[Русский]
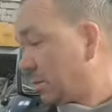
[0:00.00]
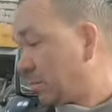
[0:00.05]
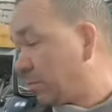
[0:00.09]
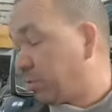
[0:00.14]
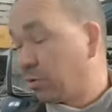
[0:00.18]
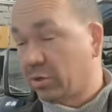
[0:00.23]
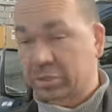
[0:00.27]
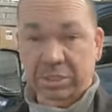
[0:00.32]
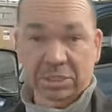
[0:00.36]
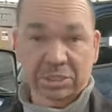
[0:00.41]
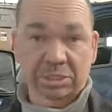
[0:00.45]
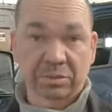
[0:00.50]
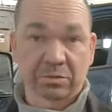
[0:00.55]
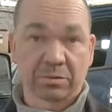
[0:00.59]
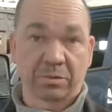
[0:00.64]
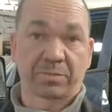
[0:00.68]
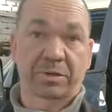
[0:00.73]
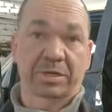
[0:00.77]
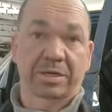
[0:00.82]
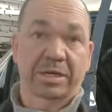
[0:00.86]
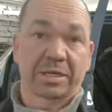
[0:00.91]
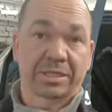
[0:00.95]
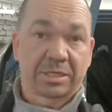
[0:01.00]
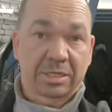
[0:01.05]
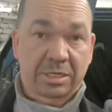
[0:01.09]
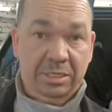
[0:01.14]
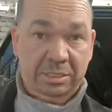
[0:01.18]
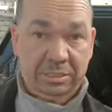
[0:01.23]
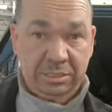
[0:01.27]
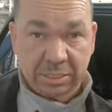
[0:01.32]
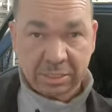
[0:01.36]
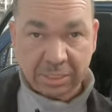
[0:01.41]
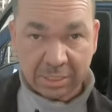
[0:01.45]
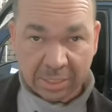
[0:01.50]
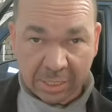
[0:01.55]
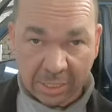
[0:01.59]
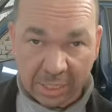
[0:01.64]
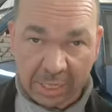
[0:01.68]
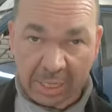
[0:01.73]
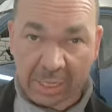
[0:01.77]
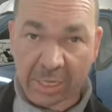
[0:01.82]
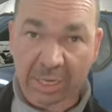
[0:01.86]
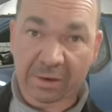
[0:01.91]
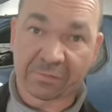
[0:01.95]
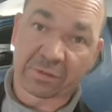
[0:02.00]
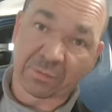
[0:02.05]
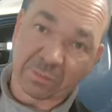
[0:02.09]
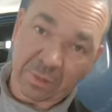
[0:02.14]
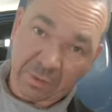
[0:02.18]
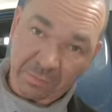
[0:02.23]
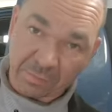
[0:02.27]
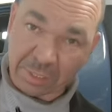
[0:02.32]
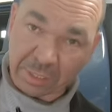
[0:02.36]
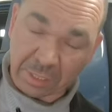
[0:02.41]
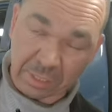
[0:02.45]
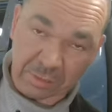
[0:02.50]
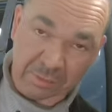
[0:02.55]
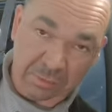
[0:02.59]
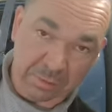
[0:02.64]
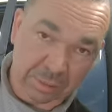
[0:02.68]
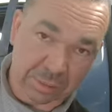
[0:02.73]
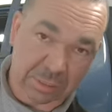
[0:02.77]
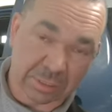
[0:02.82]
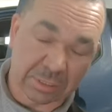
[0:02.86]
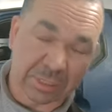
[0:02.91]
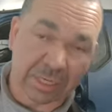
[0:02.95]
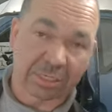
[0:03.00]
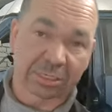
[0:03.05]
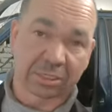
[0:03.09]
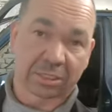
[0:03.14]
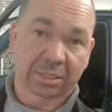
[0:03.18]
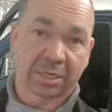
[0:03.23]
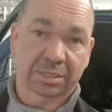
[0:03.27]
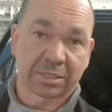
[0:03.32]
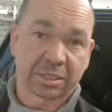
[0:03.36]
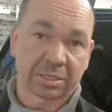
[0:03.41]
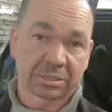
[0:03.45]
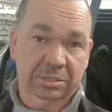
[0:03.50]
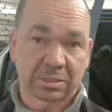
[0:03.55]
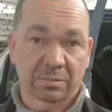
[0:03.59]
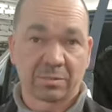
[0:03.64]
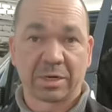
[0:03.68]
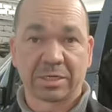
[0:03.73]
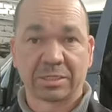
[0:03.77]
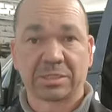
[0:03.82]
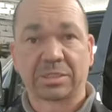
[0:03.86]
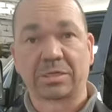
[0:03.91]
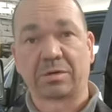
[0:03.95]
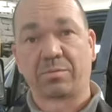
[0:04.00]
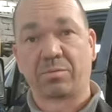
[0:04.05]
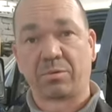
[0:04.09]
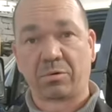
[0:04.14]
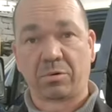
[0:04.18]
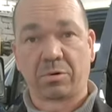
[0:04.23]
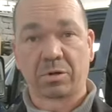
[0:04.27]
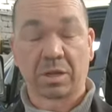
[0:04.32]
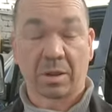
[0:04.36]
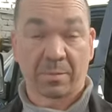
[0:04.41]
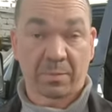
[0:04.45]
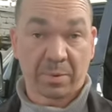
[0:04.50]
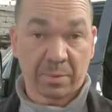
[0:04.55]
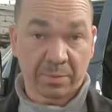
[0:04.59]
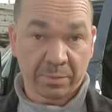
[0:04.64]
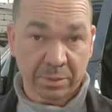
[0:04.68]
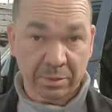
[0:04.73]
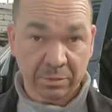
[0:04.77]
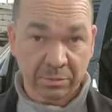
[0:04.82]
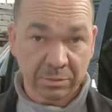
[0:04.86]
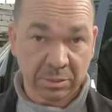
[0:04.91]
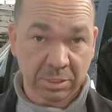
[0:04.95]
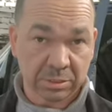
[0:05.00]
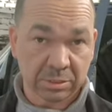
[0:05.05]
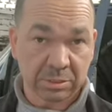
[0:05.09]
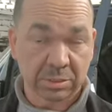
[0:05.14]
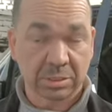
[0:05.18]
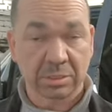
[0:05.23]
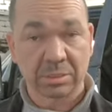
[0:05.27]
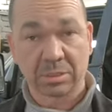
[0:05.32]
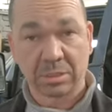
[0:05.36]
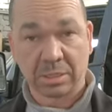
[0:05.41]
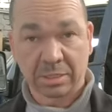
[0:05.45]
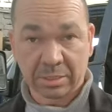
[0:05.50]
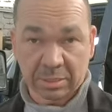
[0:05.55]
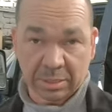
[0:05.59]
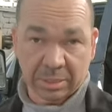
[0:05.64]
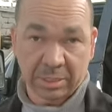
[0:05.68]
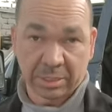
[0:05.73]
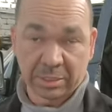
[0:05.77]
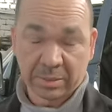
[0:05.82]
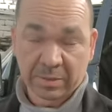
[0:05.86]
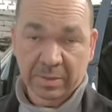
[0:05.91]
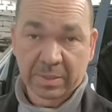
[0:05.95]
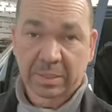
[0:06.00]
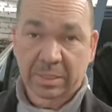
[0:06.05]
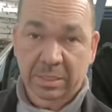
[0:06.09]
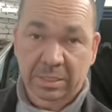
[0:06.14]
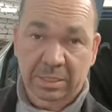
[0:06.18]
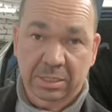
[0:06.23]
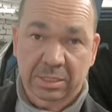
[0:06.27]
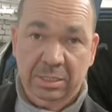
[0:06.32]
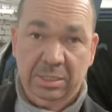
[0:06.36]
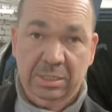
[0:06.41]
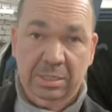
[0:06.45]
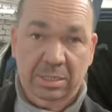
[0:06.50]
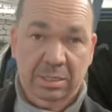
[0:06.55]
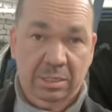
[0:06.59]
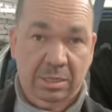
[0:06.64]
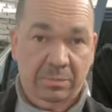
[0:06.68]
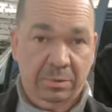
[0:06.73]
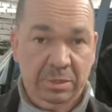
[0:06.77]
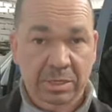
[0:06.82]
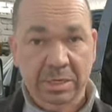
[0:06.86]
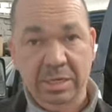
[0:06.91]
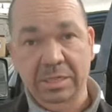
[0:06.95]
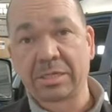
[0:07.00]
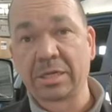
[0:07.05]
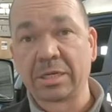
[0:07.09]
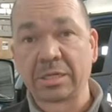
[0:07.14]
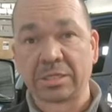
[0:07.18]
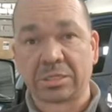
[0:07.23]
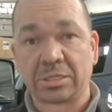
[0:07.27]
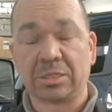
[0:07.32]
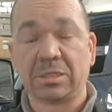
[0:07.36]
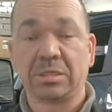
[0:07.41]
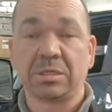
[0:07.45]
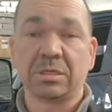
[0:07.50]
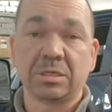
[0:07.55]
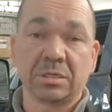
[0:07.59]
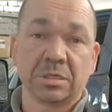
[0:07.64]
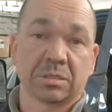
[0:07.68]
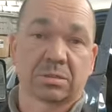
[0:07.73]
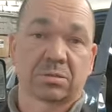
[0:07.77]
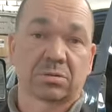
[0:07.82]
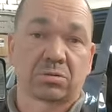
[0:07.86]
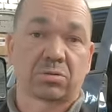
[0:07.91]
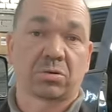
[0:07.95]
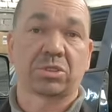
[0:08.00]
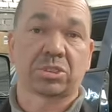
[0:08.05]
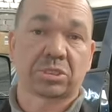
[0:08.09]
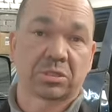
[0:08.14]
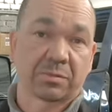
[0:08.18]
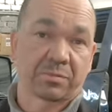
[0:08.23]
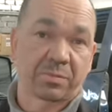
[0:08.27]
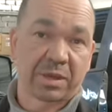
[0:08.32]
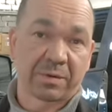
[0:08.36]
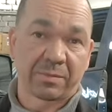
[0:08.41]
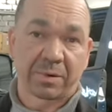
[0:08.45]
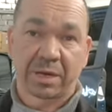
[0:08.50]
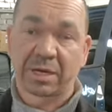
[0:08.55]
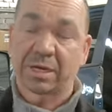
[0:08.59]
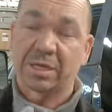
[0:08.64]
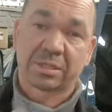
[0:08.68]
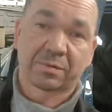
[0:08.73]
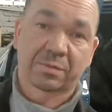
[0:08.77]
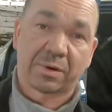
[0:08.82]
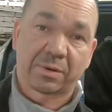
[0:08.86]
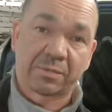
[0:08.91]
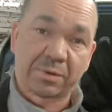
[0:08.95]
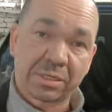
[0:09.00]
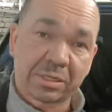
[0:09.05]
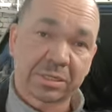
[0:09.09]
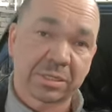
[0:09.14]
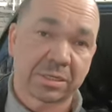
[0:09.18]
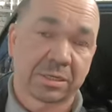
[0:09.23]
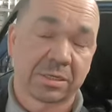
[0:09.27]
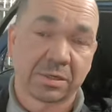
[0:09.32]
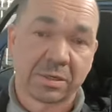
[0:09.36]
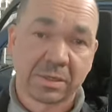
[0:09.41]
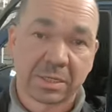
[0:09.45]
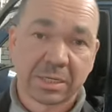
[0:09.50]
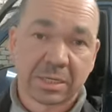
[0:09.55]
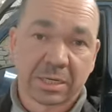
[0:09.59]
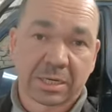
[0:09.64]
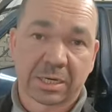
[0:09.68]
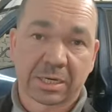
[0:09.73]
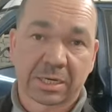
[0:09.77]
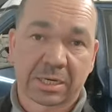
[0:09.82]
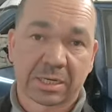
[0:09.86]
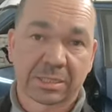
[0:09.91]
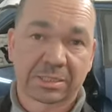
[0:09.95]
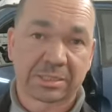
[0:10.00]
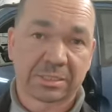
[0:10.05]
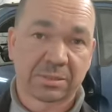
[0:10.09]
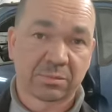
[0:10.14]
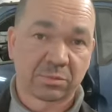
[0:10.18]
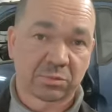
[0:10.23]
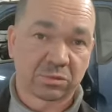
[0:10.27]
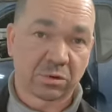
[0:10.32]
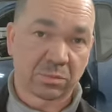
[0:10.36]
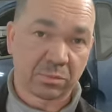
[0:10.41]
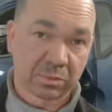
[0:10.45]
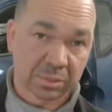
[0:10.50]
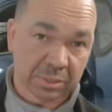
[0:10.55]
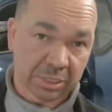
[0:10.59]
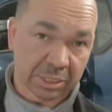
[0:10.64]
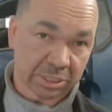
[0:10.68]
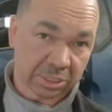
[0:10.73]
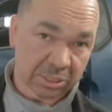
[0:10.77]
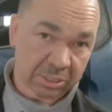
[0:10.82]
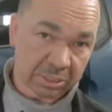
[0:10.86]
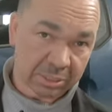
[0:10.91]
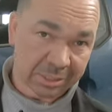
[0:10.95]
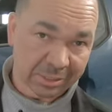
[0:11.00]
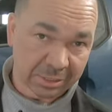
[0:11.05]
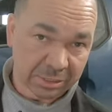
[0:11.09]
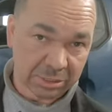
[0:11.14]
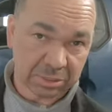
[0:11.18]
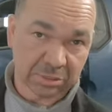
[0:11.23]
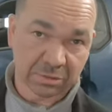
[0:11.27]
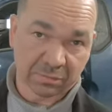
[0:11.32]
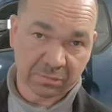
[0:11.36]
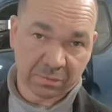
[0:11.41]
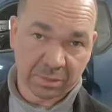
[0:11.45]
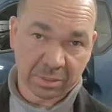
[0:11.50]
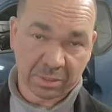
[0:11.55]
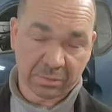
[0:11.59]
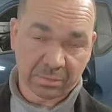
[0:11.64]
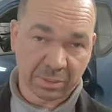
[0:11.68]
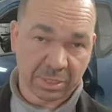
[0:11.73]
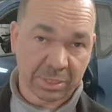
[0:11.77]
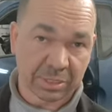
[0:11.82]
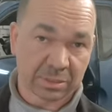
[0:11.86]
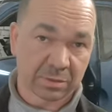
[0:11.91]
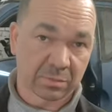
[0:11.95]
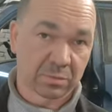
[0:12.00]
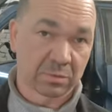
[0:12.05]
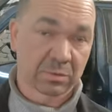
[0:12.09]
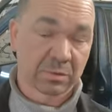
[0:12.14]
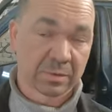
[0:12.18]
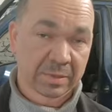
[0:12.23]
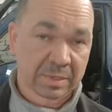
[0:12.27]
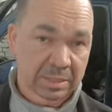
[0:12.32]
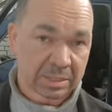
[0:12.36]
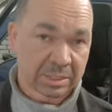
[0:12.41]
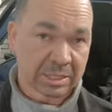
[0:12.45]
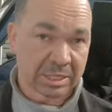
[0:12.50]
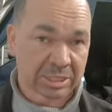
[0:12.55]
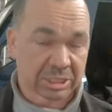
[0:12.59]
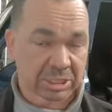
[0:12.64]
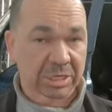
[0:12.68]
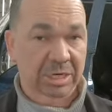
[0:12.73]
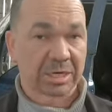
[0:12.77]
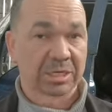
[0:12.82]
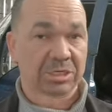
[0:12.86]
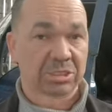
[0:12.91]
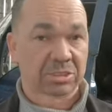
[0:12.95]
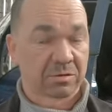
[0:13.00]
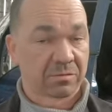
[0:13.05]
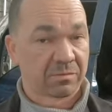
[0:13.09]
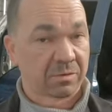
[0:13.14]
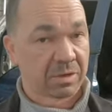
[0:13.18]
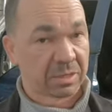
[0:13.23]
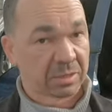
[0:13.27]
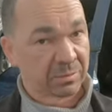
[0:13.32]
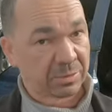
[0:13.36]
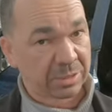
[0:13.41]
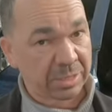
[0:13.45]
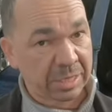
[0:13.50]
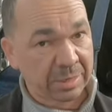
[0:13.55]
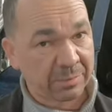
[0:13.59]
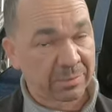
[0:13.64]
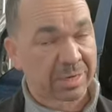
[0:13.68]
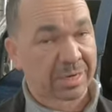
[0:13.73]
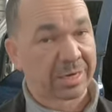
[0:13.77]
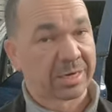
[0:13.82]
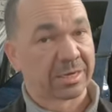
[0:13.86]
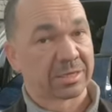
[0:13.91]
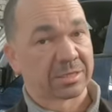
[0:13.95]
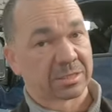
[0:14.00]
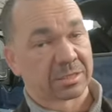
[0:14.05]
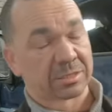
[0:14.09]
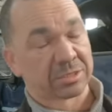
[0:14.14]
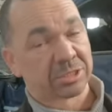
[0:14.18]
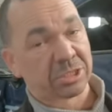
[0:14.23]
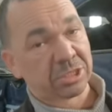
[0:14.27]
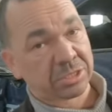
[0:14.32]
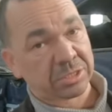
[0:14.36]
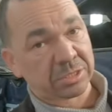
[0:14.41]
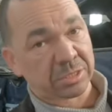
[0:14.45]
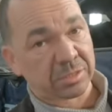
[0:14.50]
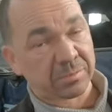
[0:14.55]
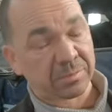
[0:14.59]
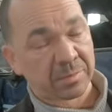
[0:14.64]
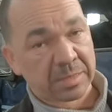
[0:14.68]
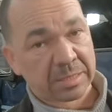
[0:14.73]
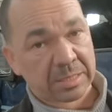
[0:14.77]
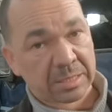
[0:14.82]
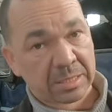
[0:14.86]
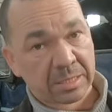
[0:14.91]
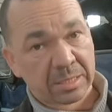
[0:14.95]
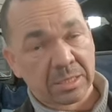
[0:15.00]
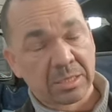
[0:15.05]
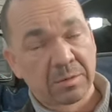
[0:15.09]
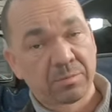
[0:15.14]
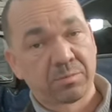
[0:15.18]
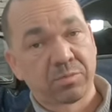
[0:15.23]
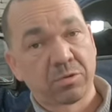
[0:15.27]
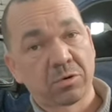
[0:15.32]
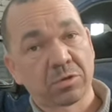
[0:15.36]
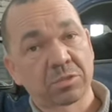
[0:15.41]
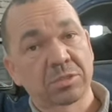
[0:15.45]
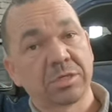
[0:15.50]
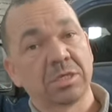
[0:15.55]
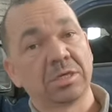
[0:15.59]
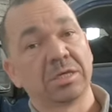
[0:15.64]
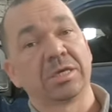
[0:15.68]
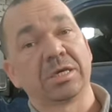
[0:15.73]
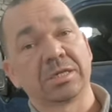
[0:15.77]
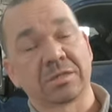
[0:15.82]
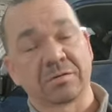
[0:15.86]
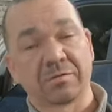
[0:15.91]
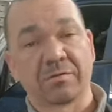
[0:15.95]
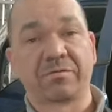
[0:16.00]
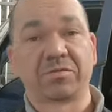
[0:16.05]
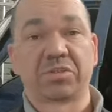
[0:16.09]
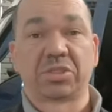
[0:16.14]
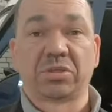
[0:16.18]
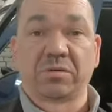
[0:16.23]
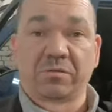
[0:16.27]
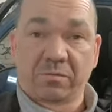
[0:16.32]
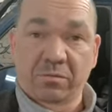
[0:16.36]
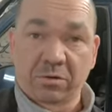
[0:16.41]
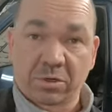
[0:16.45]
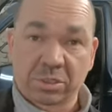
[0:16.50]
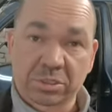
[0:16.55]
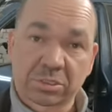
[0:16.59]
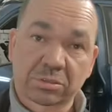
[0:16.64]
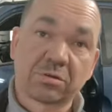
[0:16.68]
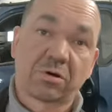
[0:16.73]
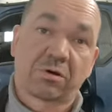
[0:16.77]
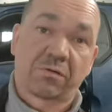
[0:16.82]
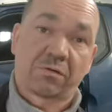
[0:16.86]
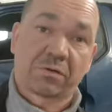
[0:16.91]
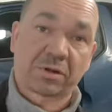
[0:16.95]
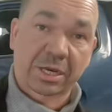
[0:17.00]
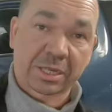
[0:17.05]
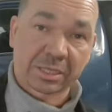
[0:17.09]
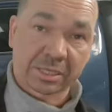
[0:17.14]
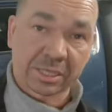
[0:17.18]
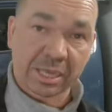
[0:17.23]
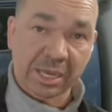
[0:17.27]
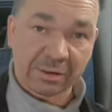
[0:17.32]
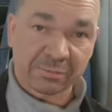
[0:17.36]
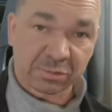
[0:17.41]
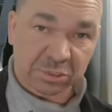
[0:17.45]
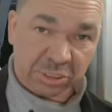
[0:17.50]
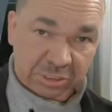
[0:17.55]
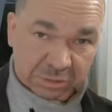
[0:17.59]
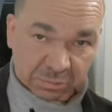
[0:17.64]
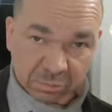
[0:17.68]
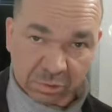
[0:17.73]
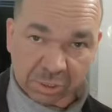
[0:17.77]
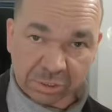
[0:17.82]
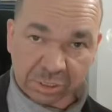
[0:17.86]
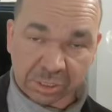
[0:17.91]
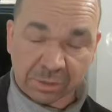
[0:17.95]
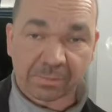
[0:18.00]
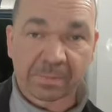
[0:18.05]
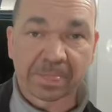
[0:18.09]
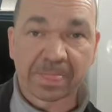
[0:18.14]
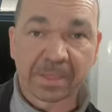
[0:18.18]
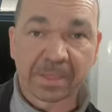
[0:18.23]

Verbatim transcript: После чего прокатились на автомобиле, то есть также катался мастер по КПП у нас э, Андрей, э, прокатились и точно поймали эти моменты, э, симптомы датчика коленчатого вала. Поэтому датчик коленчатого вала меняем, коллектор чистим, и после этого всего снова катаемся, смотрим,